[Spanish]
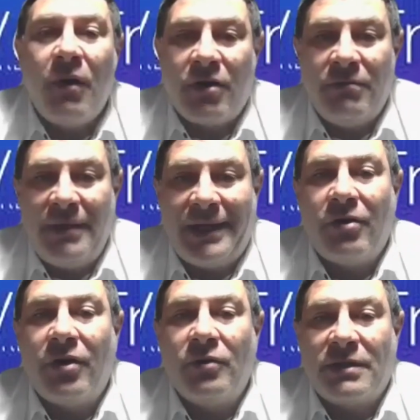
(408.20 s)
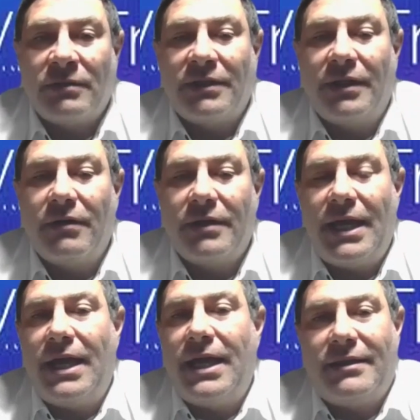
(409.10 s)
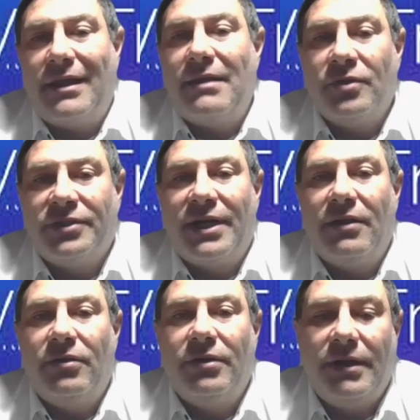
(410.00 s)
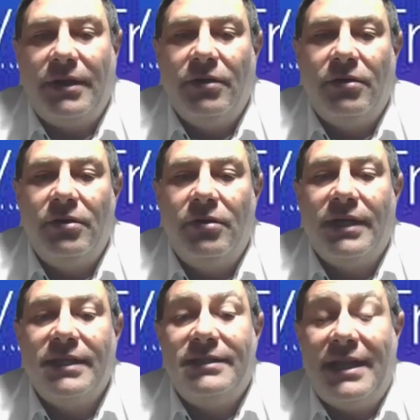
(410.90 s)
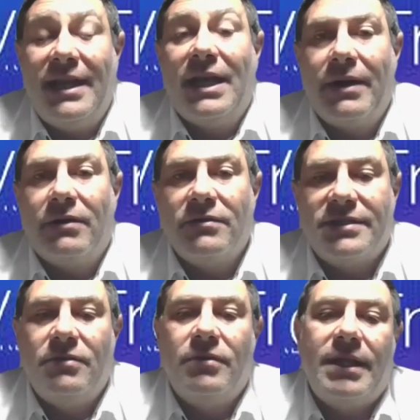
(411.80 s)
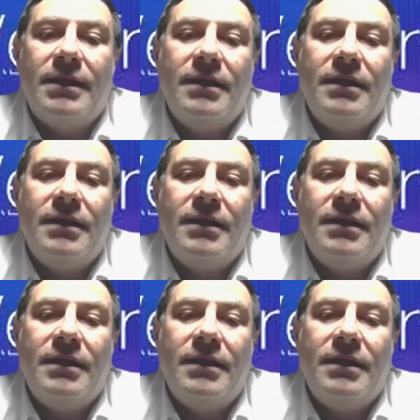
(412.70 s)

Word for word: bancos en México que usan nuestra tecnología y está demostrado lo, que tiene que ver con seguridad.